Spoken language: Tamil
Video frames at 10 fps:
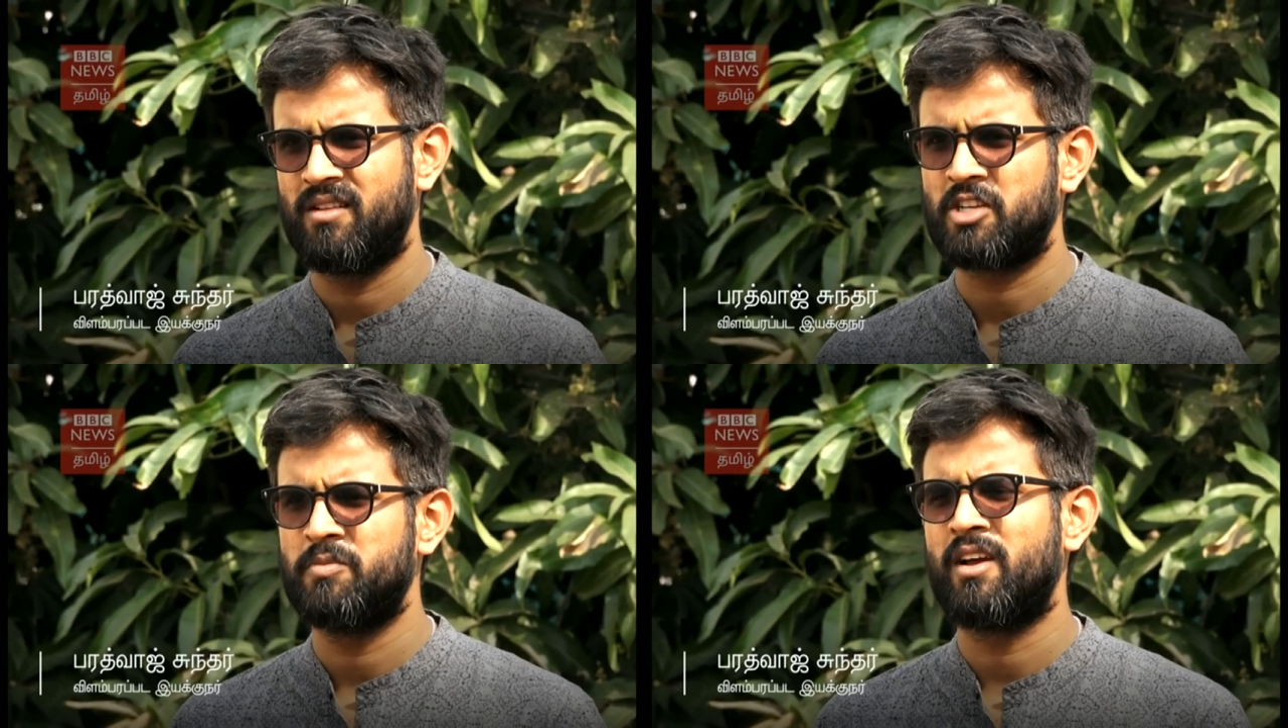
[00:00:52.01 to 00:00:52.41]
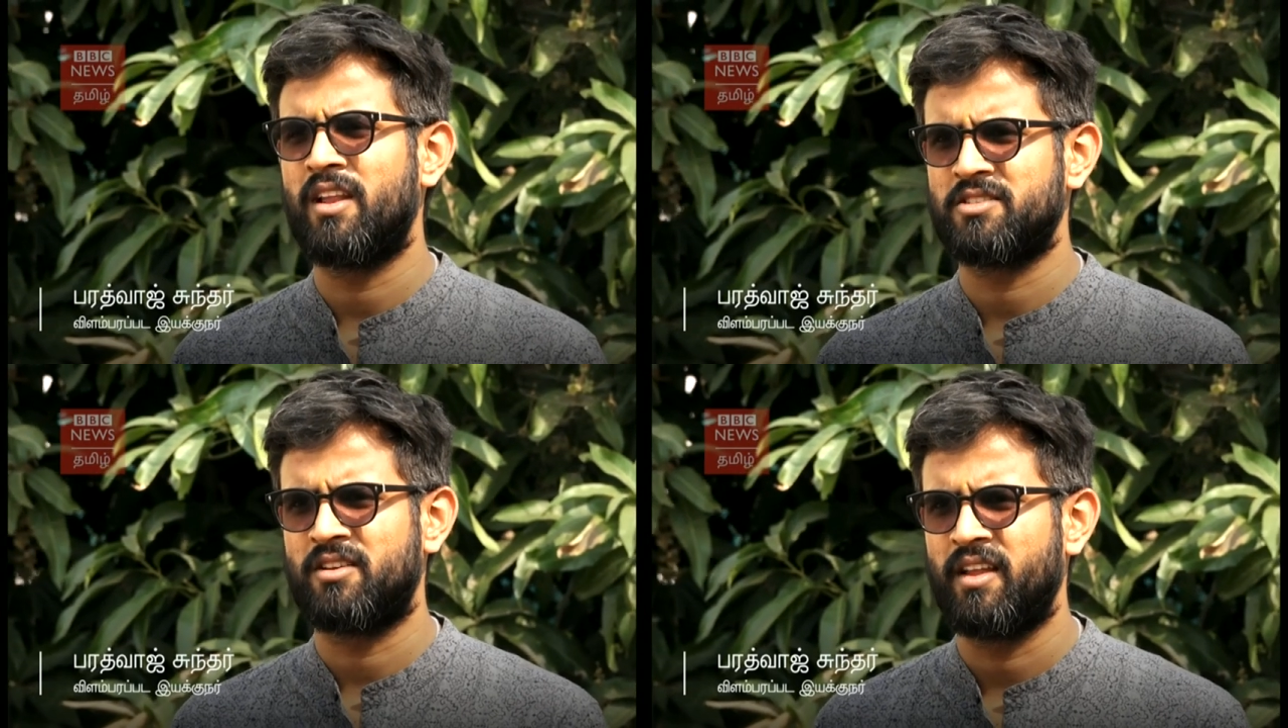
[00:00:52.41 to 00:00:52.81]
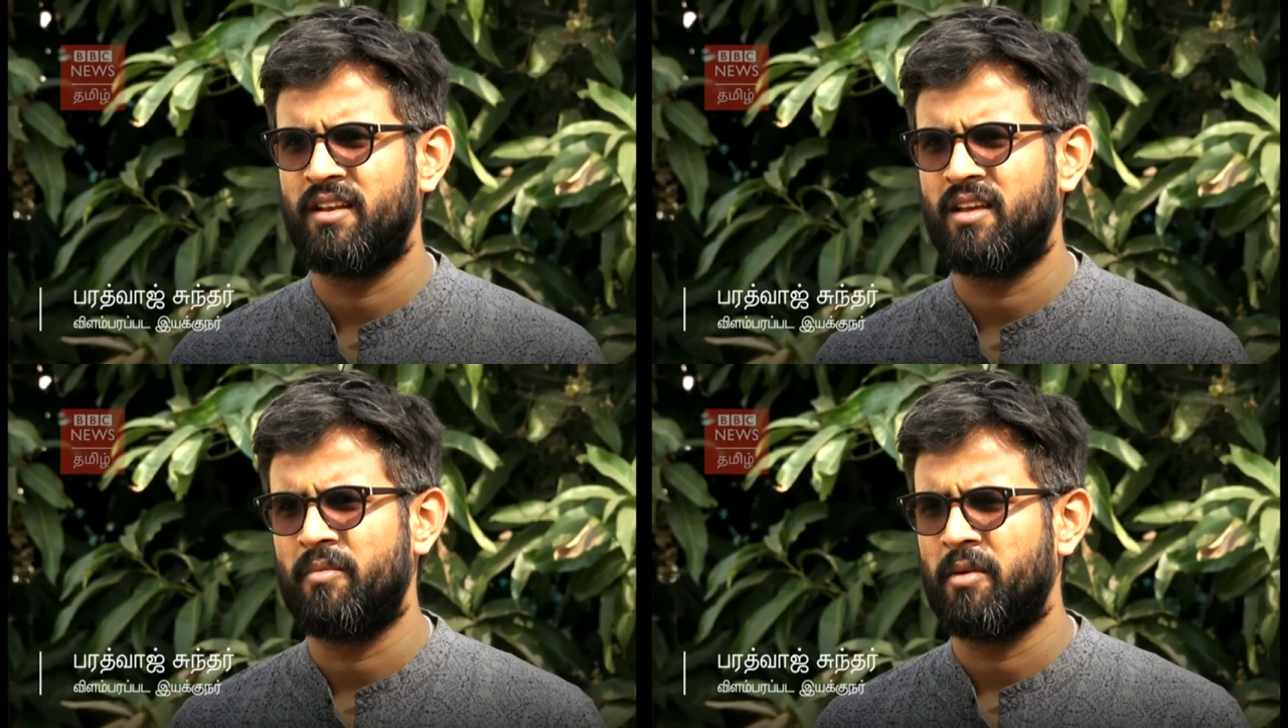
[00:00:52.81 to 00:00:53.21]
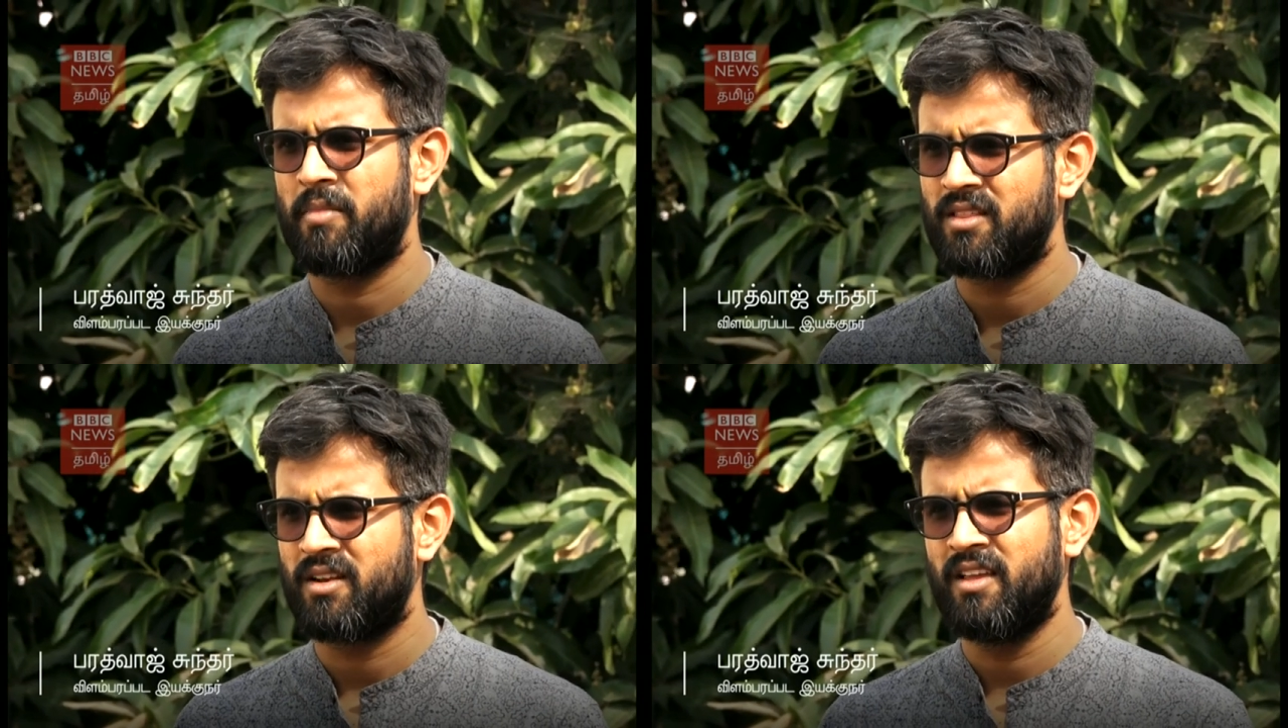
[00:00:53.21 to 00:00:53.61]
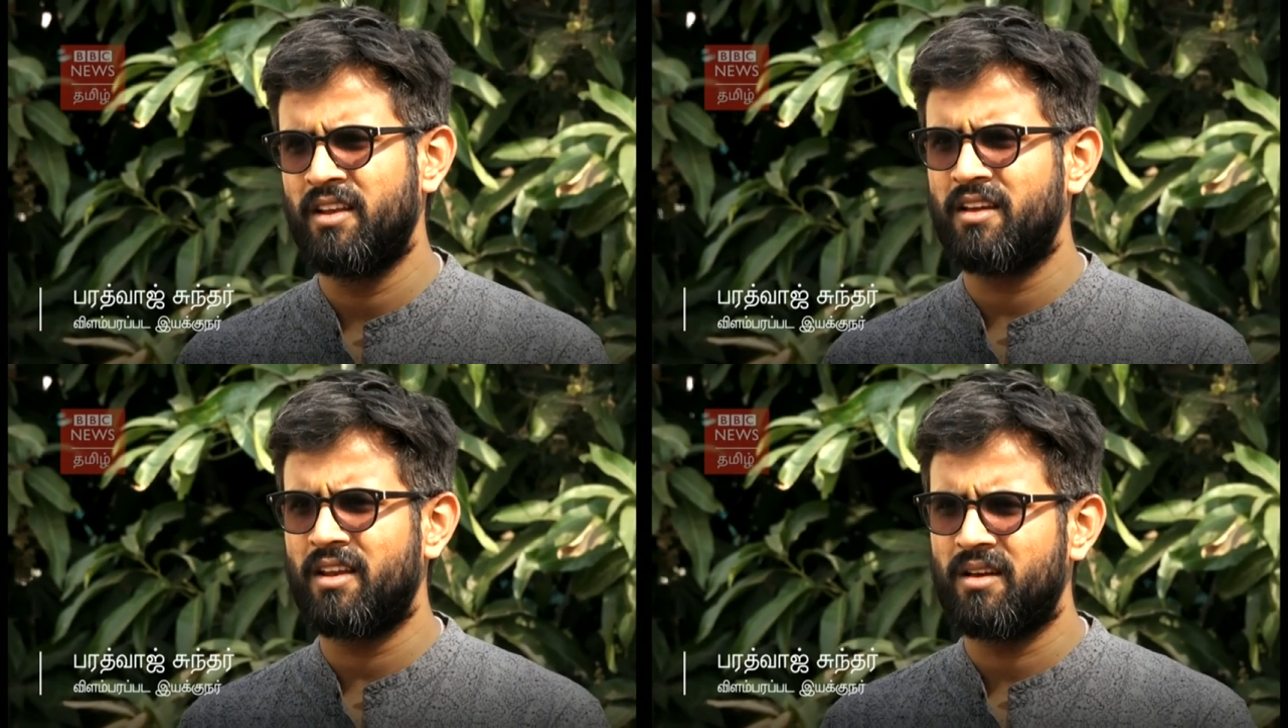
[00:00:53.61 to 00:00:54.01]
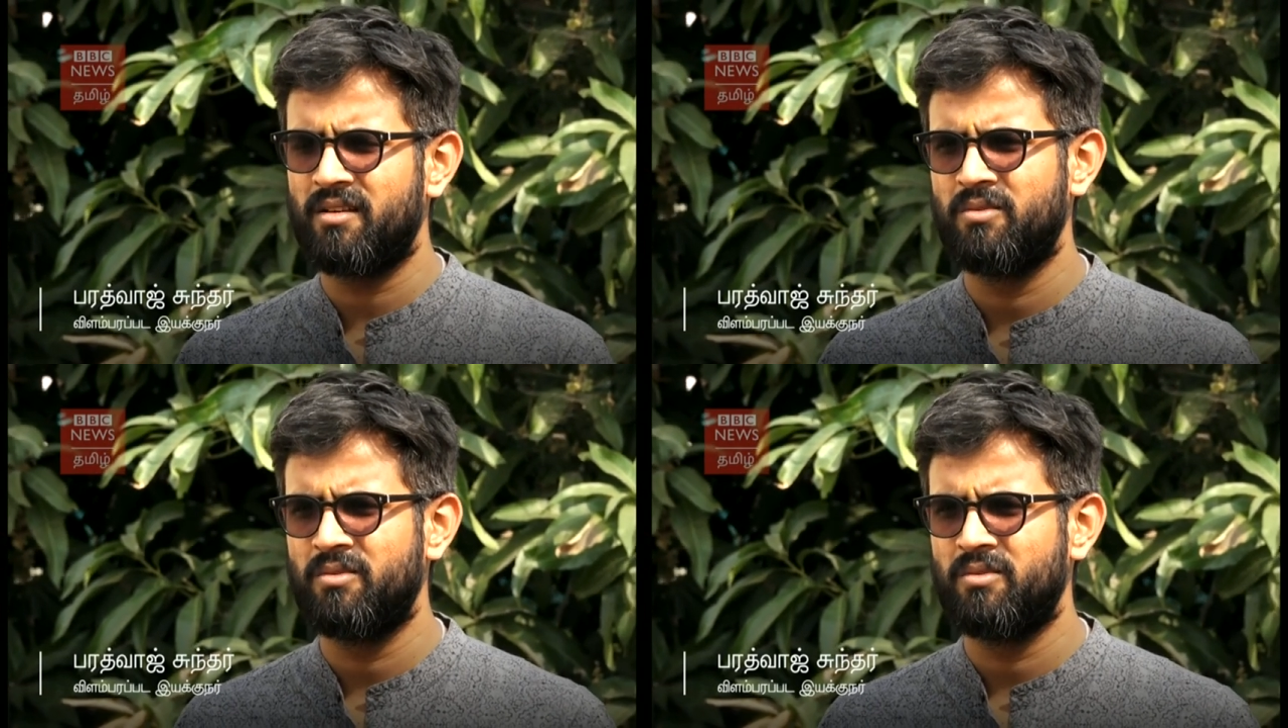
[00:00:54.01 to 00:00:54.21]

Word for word: லக்ஷ்மி கலாச்சம் தான் என்ன அப்படின்னு பார்த்தோன்னா இருக்கிற